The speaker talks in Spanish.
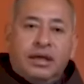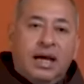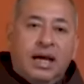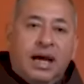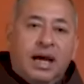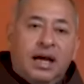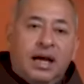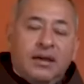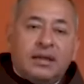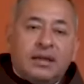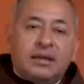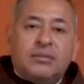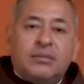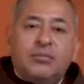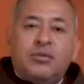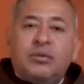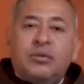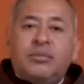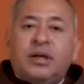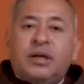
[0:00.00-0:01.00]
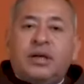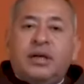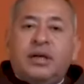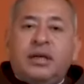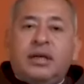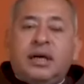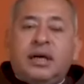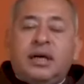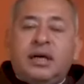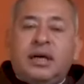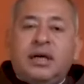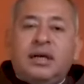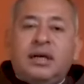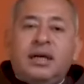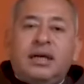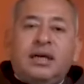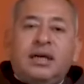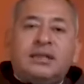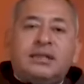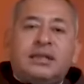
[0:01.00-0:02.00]
Ya desde muy pequeña,
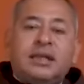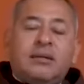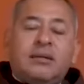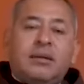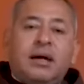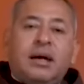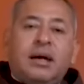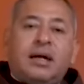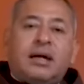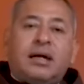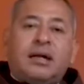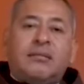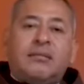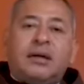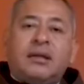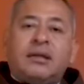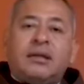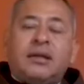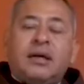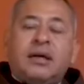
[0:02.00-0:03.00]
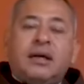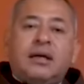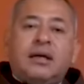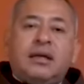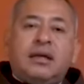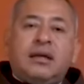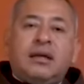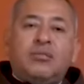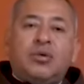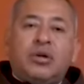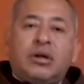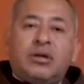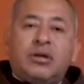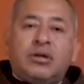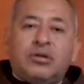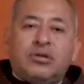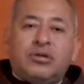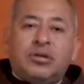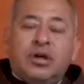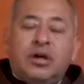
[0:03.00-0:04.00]
ella ya estaba arrebatada del amor a
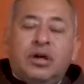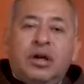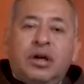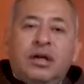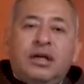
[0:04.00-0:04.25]
Dios.